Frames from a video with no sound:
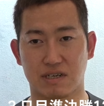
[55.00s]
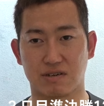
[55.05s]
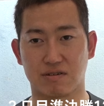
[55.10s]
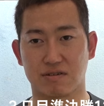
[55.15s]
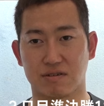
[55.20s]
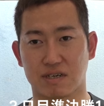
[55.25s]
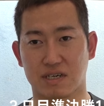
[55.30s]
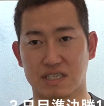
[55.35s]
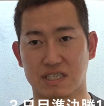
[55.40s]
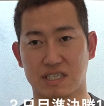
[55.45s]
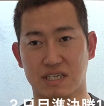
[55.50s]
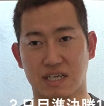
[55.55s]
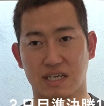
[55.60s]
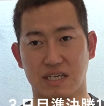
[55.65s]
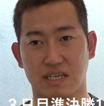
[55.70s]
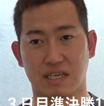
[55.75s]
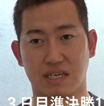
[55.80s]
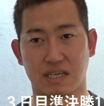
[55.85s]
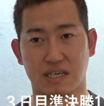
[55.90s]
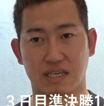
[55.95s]
井君が引き継
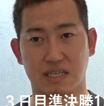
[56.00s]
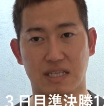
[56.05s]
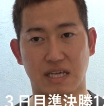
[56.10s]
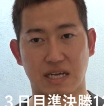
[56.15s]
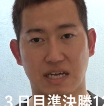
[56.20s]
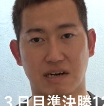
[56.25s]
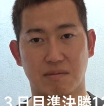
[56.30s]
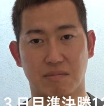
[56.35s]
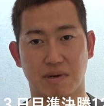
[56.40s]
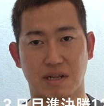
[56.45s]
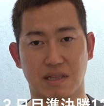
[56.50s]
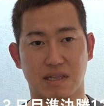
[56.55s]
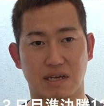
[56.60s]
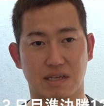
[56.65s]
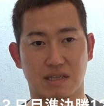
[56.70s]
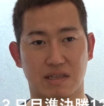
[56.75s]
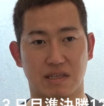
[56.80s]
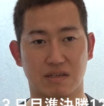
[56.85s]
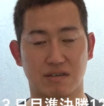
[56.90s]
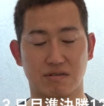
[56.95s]
いで頑張りたいっ
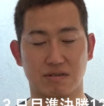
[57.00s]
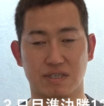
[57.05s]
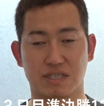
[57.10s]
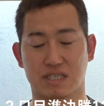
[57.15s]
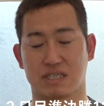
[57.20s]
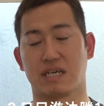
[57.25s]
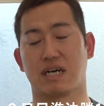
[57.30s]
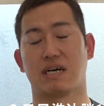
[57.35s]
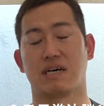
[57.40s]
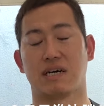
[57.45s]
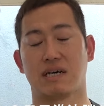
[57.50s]
ていう意思が